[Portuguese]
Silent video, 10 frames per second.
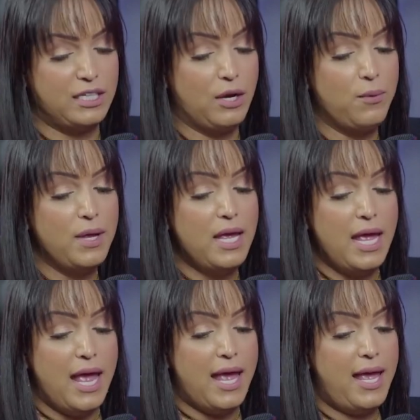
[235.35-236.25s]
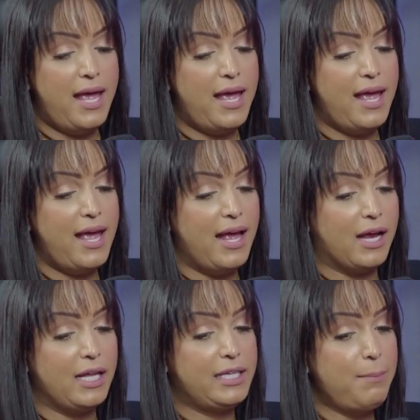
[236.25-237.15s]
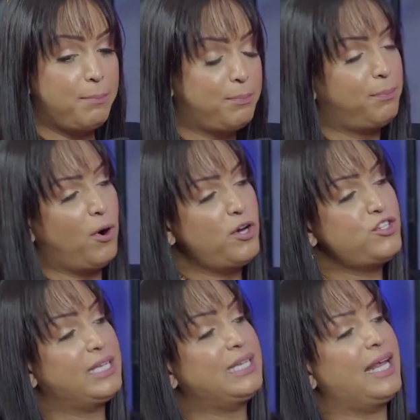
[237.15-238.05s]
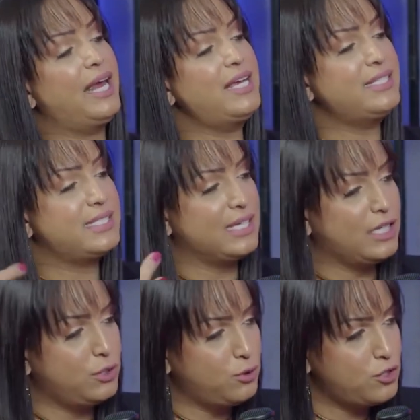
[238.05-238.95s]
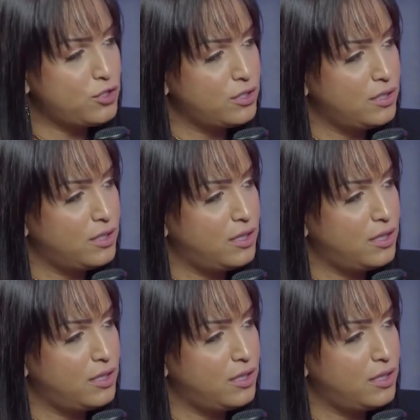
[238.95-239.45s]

Então, é, depois de três anos,